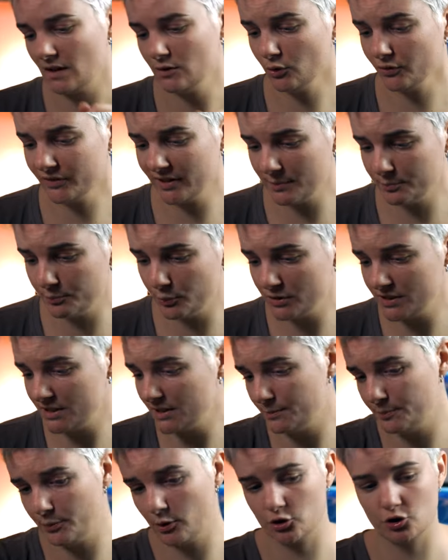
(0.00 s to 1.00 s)
dans cette
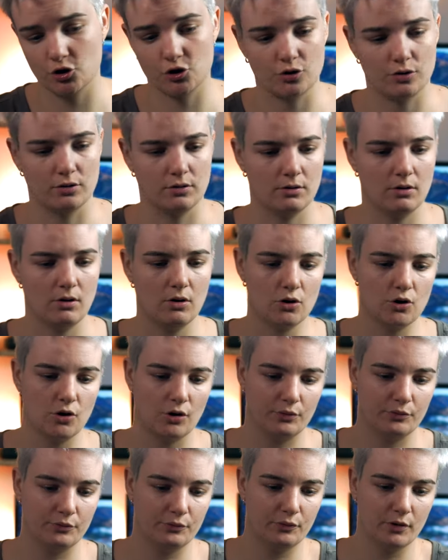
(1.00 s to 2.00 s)
petite poche, euh, encore
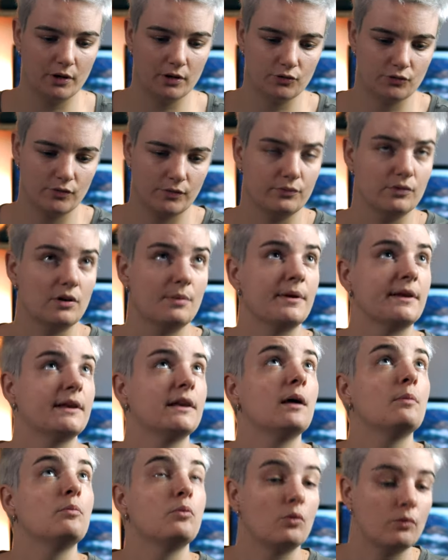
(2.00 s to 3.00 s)
une fois, je vais la mettre
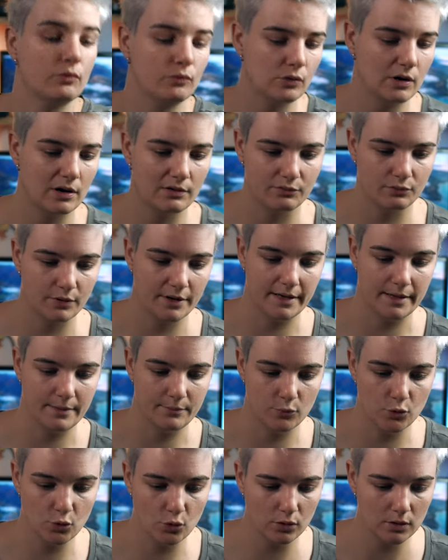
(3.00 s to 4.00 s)
là vous la voyez
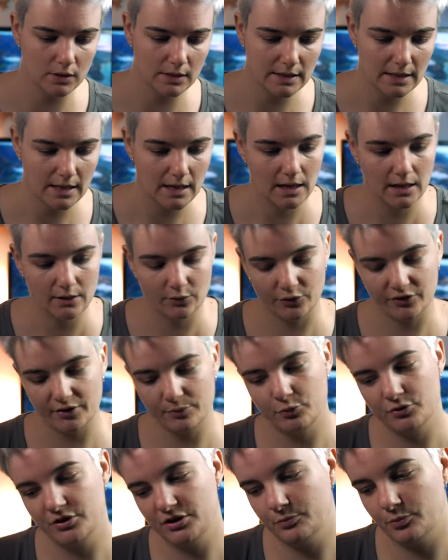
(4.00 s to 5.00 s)
mieux. Dans cette
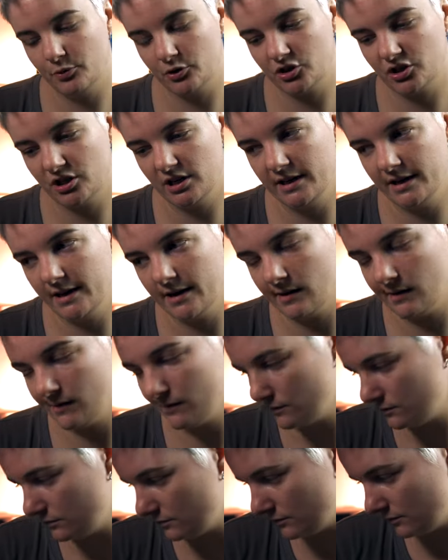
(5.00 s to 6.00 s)
petite poche, il y a